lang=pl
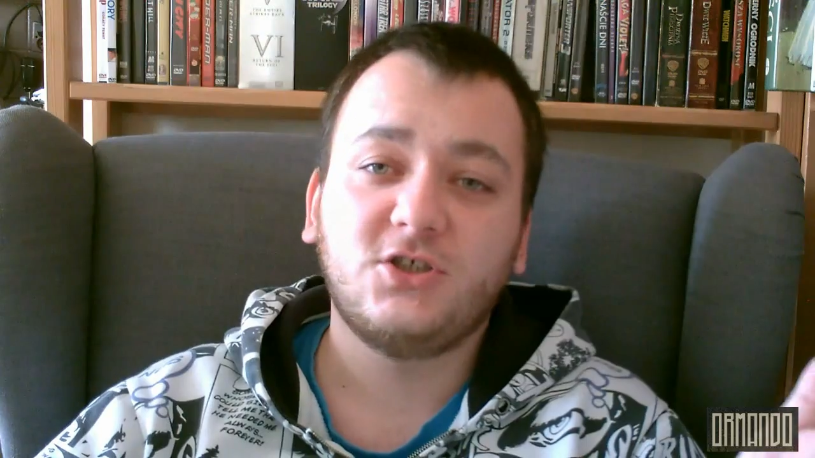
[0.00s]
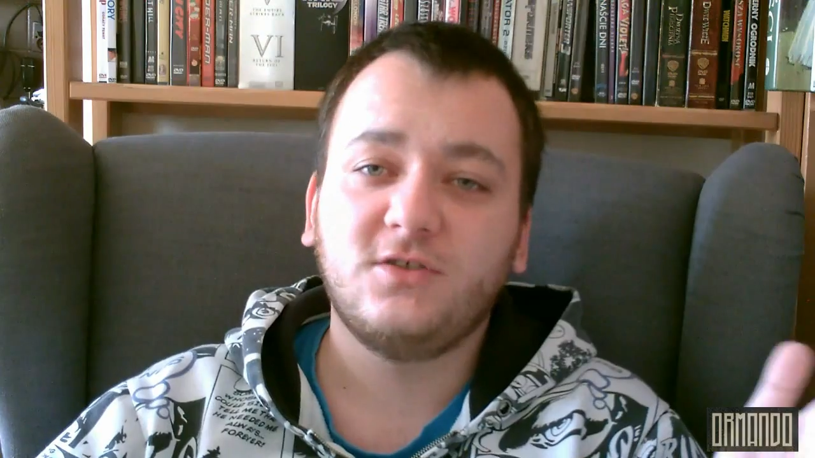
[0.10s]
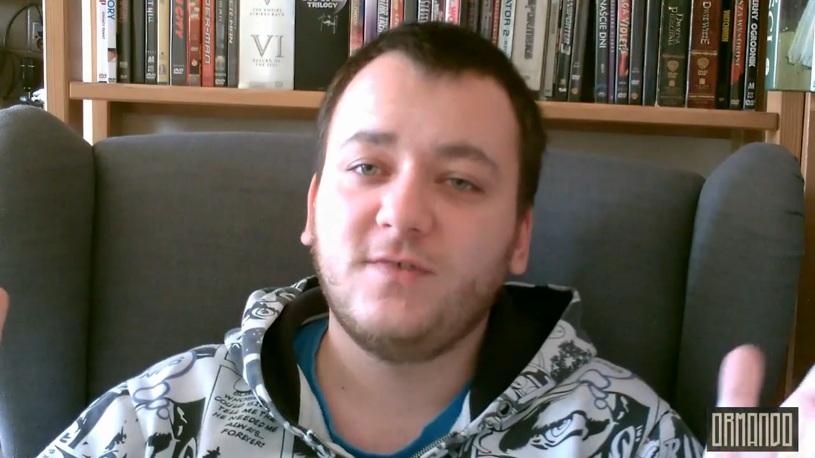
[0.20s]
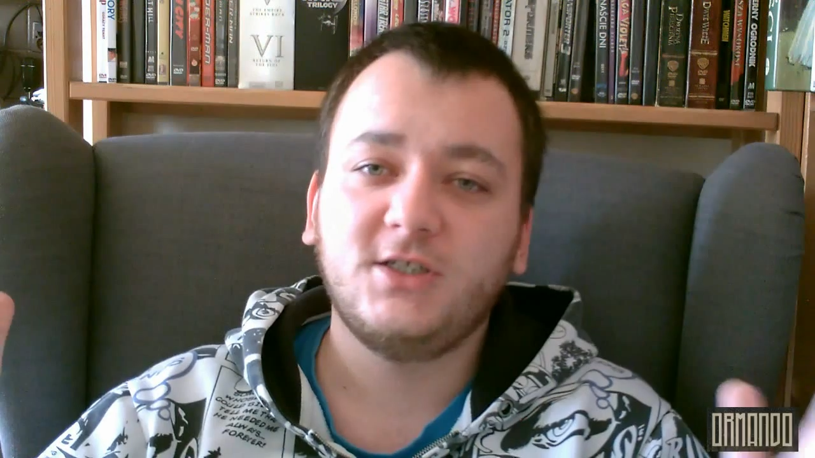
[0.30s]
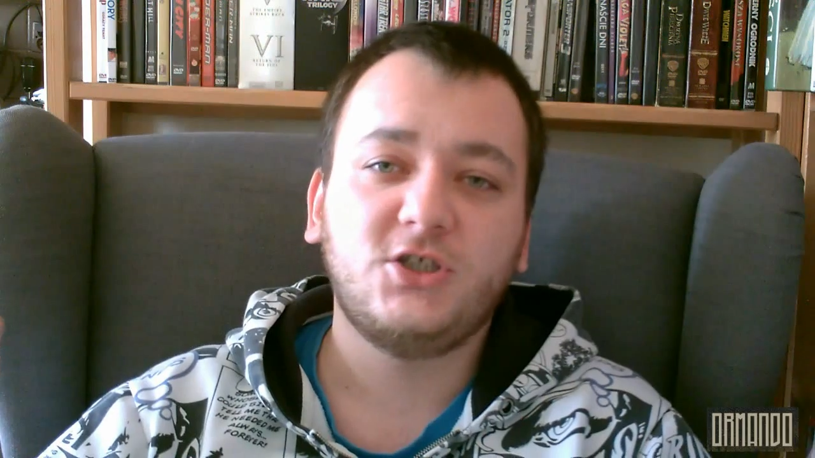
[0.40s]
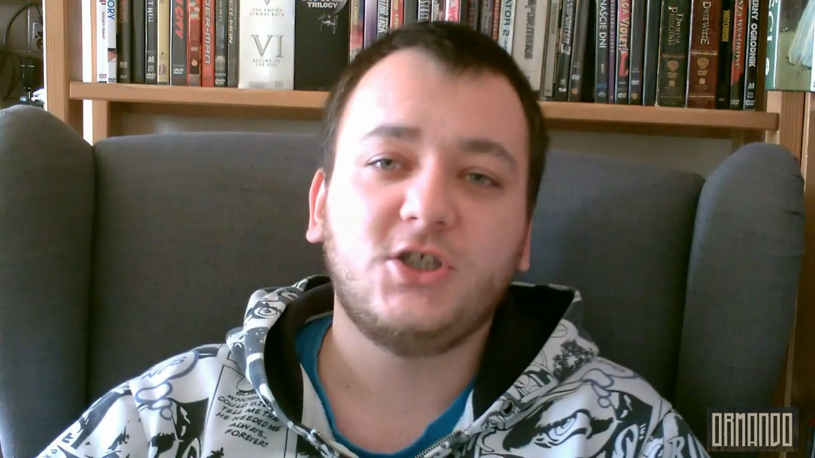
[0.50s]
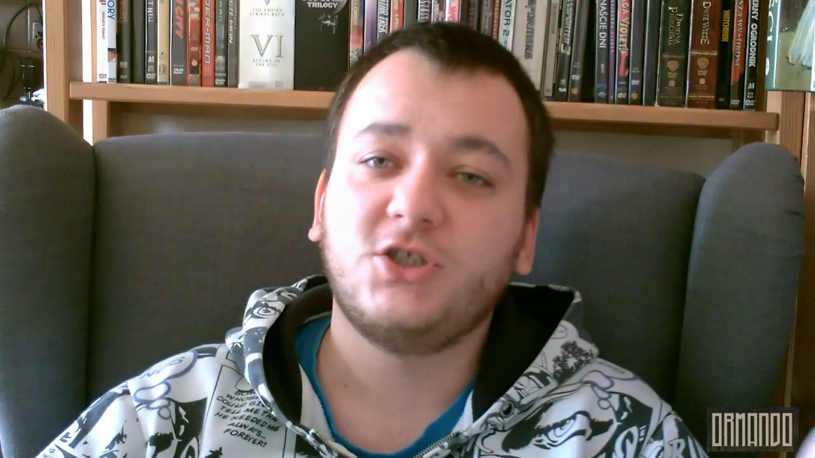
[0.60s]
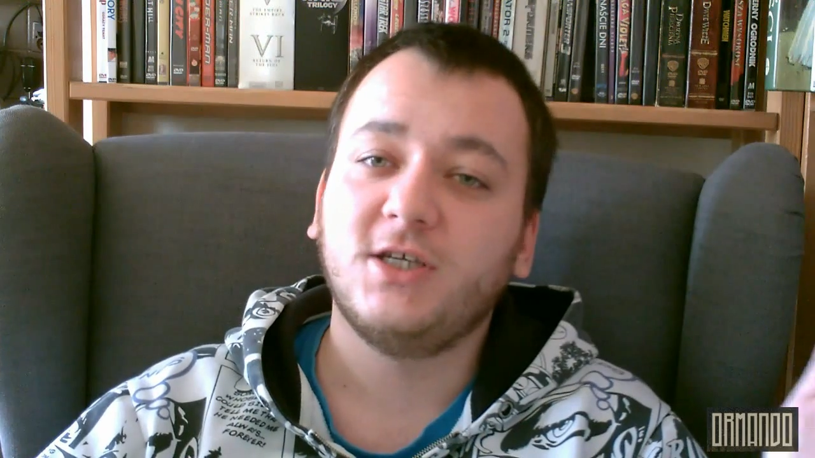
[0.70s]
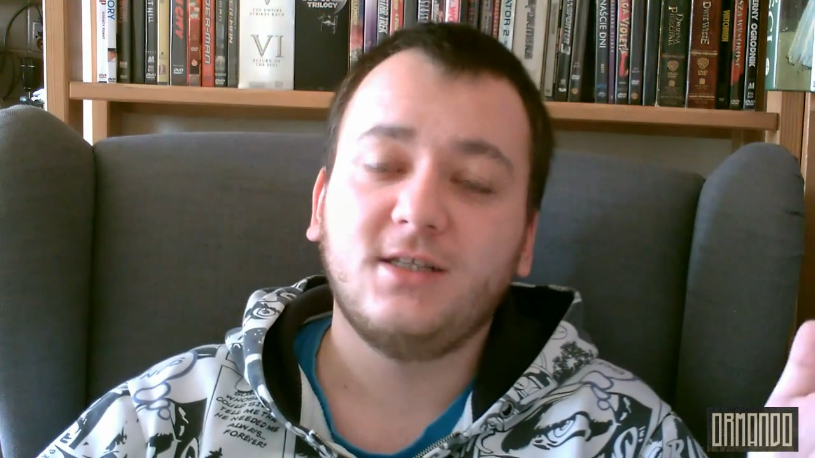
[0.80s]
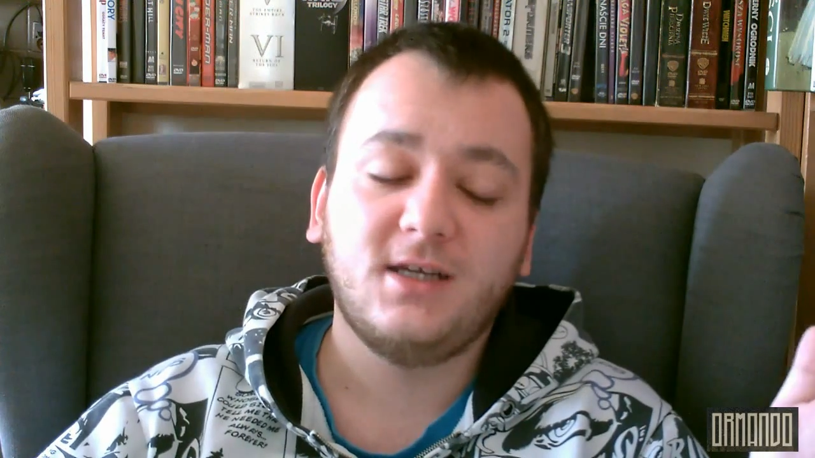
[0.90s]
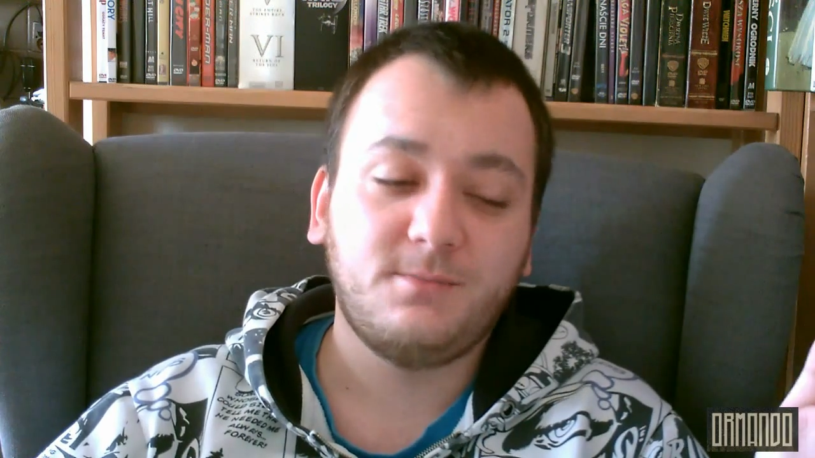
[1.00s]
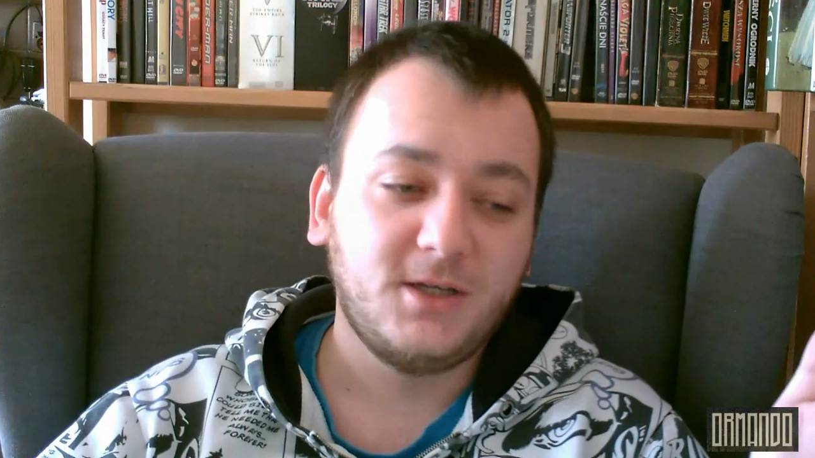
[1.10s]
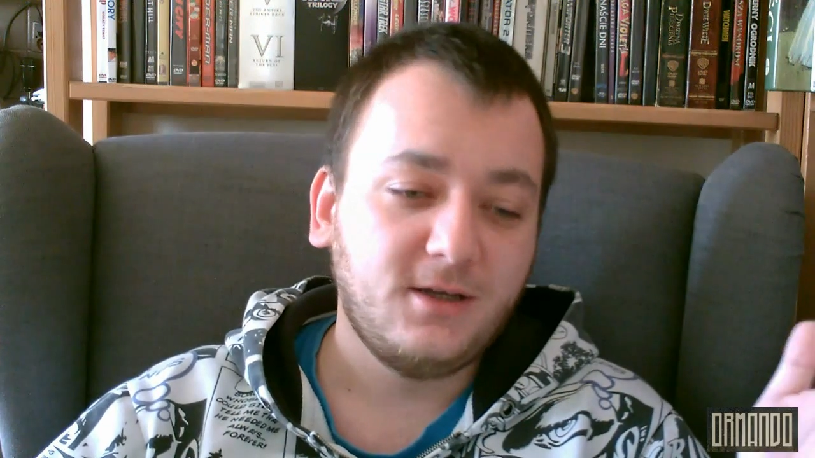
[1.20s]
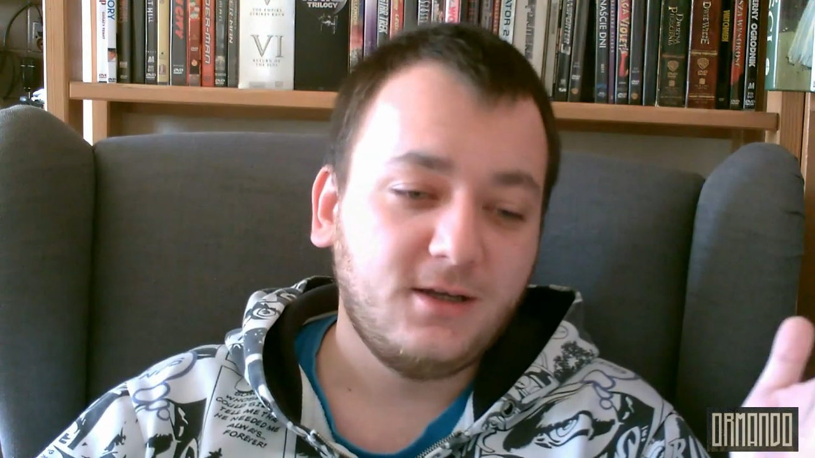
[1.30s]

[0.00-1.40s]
czy 27.